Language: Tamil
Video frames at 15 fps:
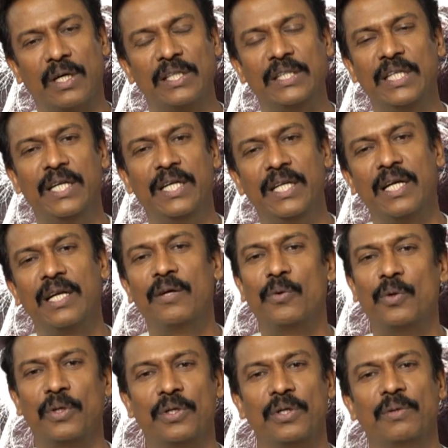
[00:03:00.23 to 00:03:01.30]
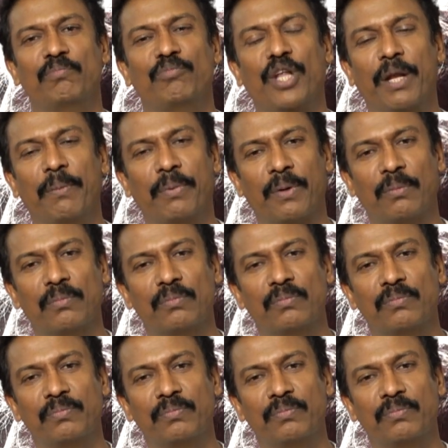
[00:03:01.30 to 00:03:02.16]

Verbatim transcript: அதிரடியான ஒரு திரைப்படம்